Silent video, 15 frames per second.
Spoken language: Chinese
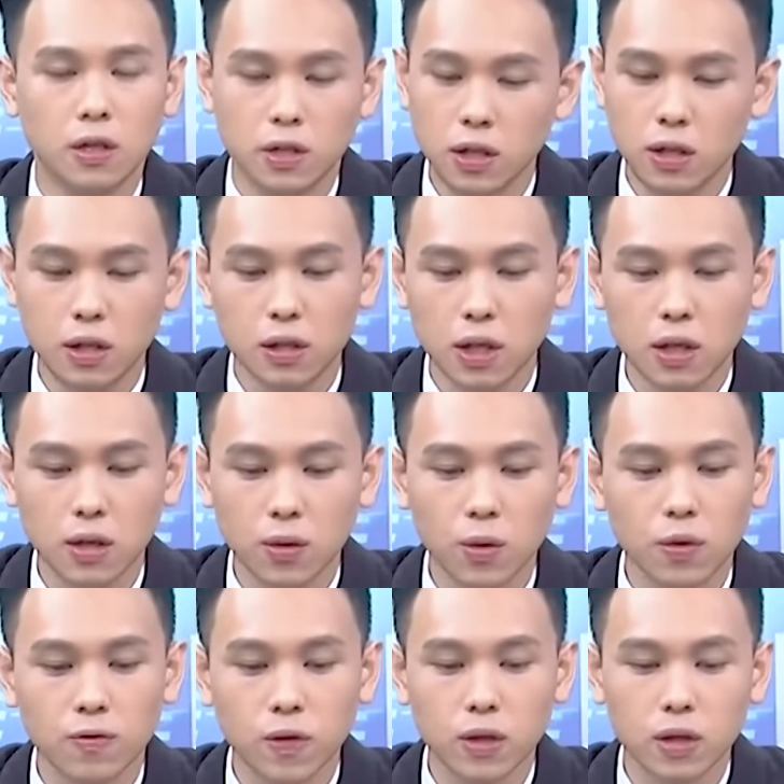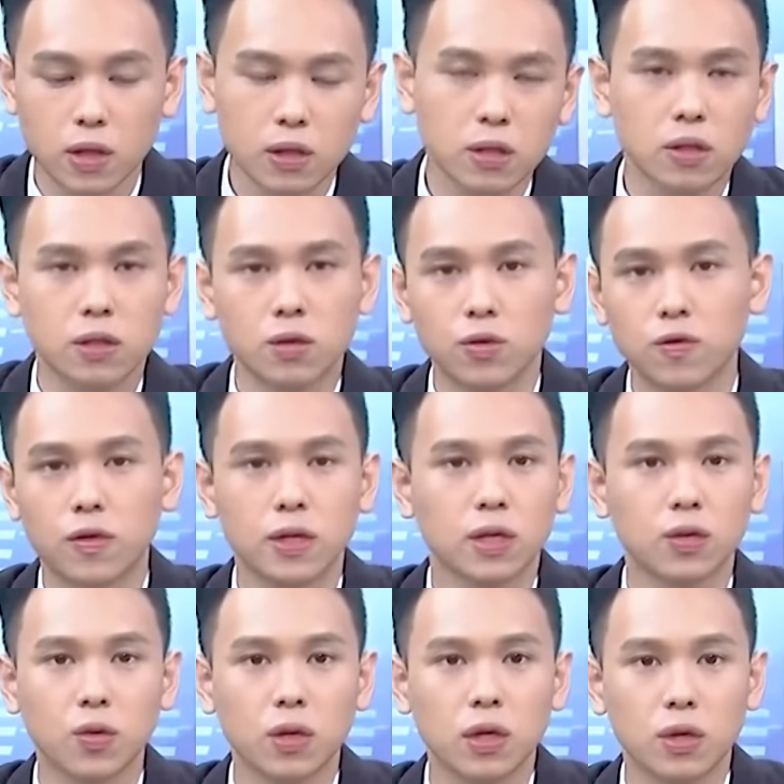记忆体在二月份也是试出非
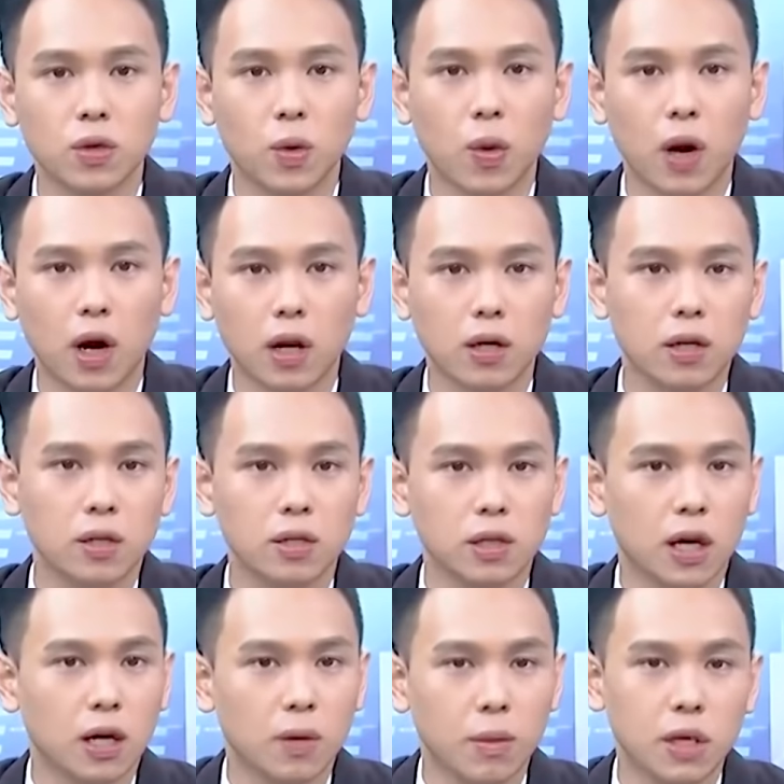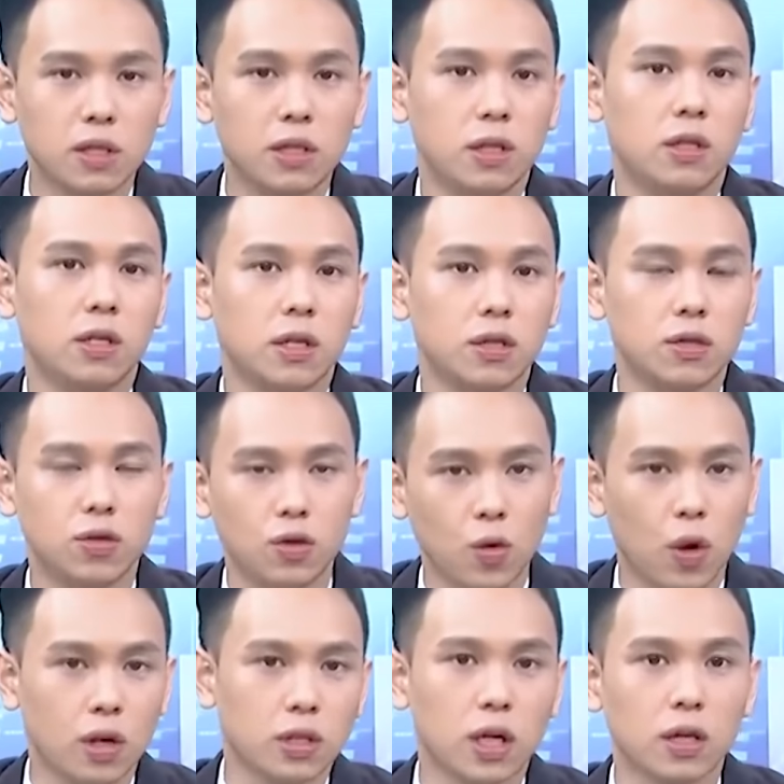常多利多啊，涨个没几天就
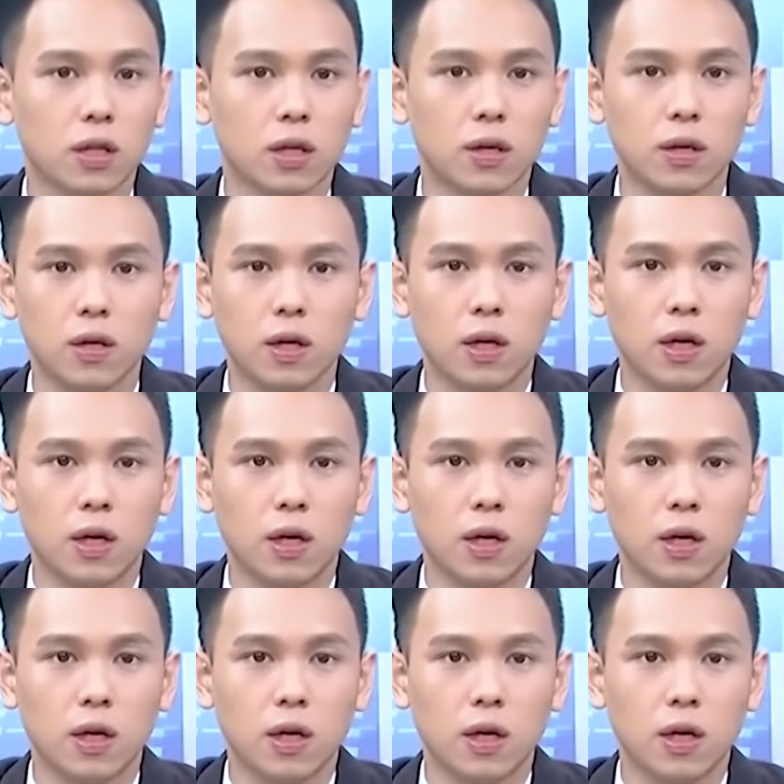往下跌。